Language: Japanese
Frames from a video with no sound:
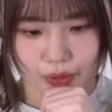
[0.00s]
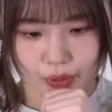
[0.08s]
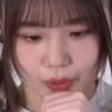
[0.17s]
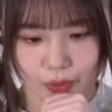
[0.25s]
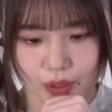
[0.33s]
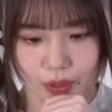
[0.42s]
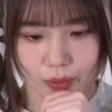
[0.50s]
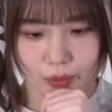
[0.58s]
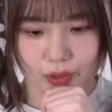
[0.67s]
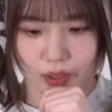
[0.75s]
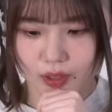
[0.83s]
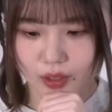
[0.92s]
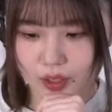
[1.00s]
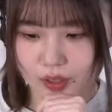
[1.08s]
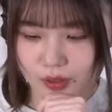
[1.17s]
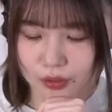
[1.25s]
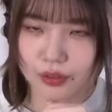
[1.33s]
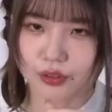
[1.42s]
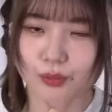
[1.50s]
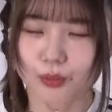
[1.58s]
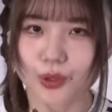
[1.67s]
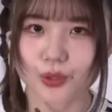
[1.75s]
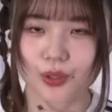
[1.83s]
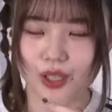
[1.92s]
結構恋愛キュンキュン
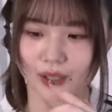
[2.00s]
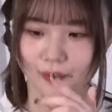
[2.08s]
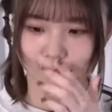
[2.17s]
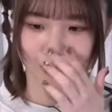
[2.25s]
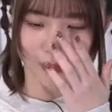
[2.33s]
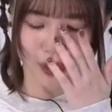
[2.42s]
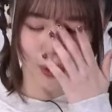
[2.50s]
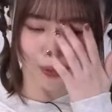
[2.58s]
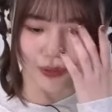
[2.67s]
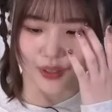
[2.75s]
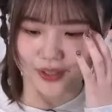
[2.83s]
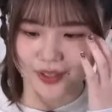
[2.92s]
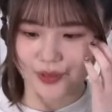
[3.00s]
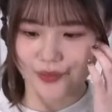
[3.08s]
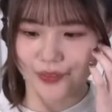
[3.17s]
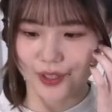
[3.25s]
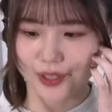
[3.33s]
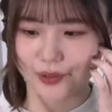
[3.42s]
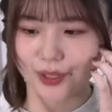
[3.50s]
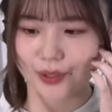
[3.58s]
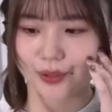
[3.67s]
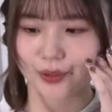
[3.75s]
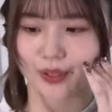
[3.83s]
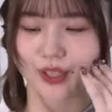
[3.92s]
模様があるんですね。なんか割と
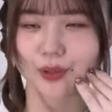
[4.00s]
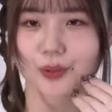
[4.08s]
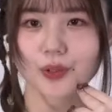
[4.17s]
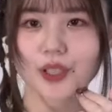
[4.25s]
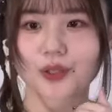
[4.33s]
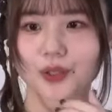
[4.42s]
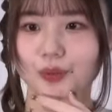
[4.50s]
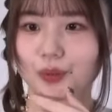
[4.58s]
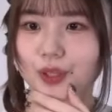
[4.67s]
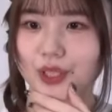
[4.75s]
その私音楽にフォー